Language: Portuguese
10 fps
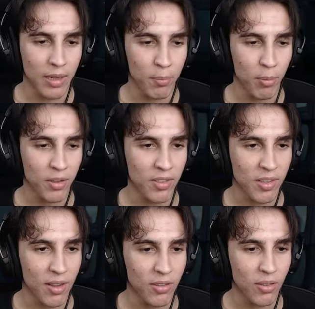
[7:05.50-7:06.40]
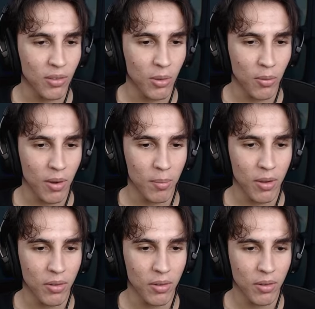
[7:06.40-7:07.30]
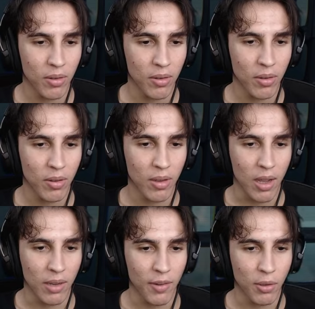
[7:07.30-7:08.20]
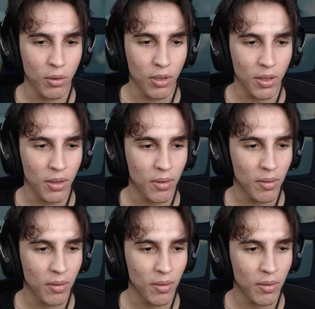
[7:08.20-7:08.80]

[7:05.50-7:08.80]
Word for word: aqui por essas casinhas novamente. Aqui vai ter o quê?